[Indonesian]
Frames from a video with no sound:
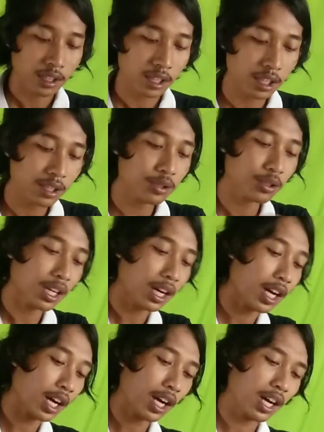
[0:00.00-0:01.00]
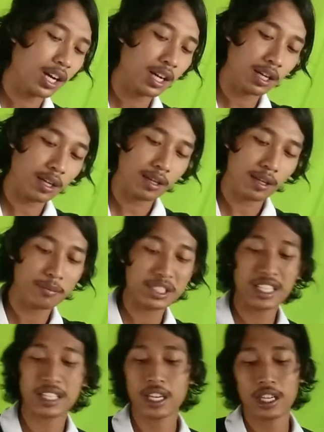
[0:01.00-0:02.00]
ini juga
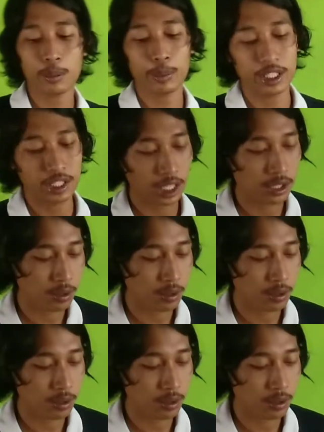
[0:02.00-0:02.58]
menjaga kebersihan